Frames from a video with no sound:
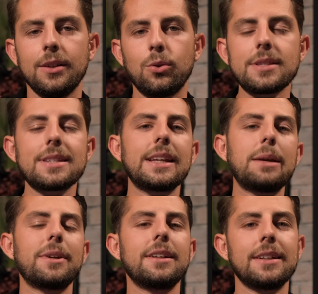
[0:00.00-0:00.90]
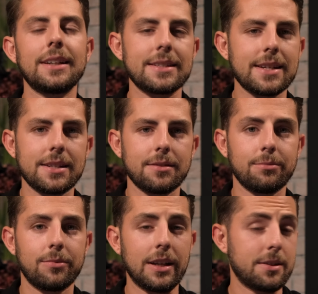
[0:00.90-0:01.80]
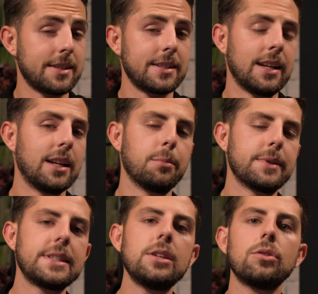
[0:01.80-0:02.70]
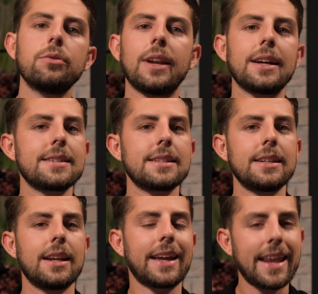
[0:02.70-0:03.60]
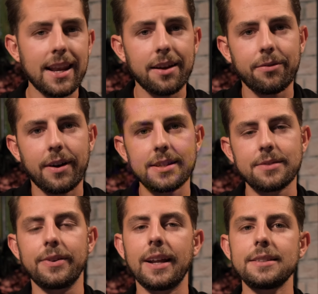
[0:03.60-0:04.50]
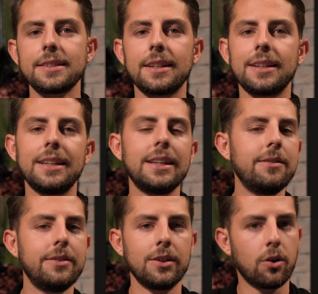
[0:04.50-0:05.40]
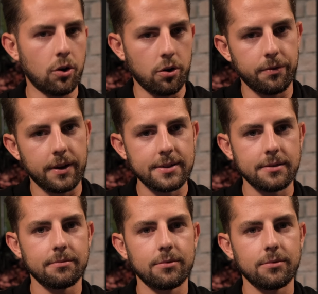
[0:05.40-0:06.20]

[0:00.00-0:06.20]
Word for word: Du hast da jemanden an deiner Seite. Vielleicht seid ihr in einer Beziehung, vielleicht seid ihr in einer Kennenlernphase, vielleicht in einer ewigen On-Off-Phase.